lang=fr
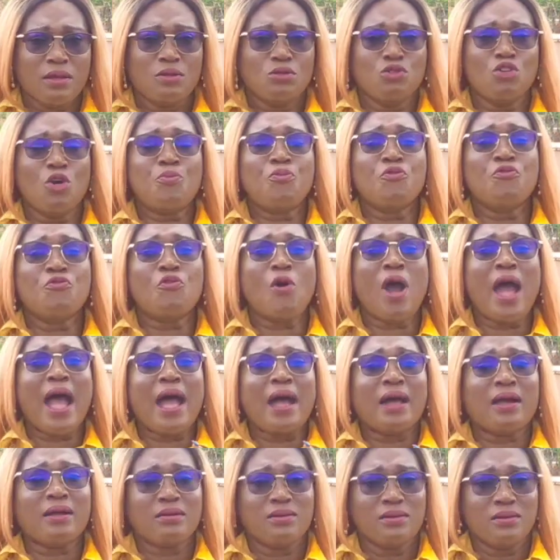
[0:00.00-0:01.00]
Le
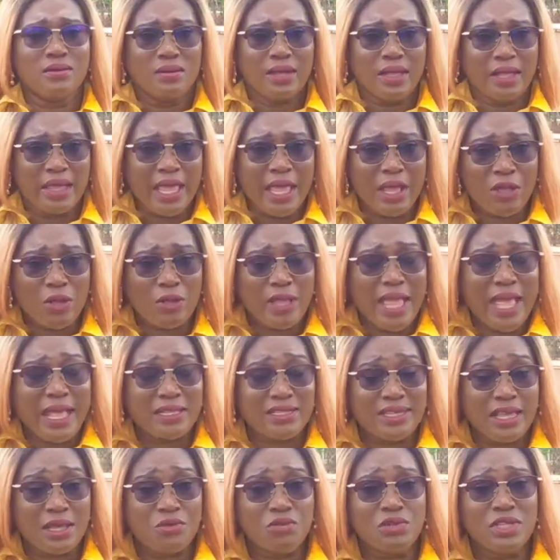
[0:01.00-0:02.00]
pouvoir
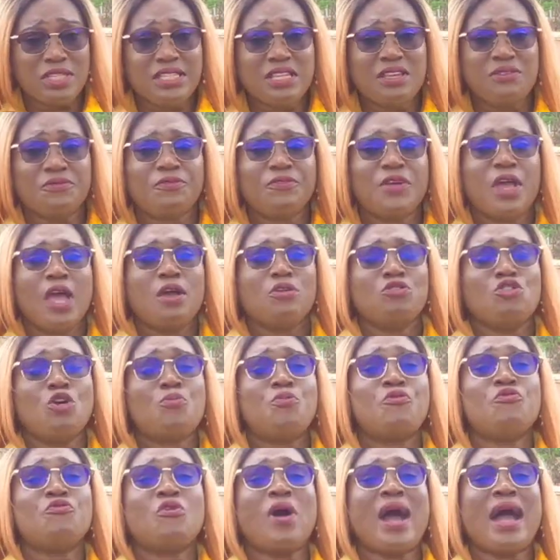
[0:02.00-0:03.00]
exécutif, le
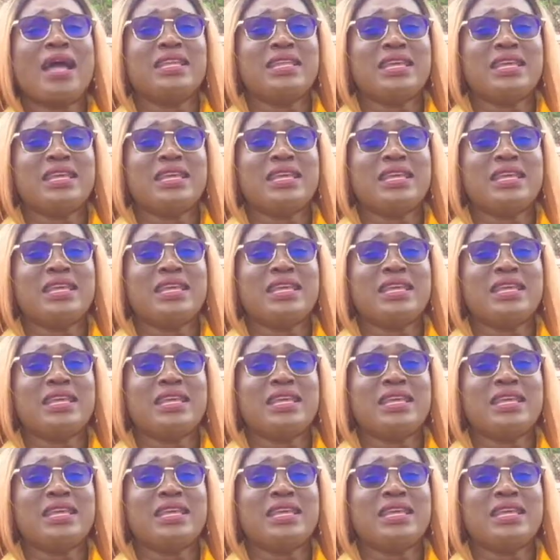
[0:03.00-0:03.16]
pouvoir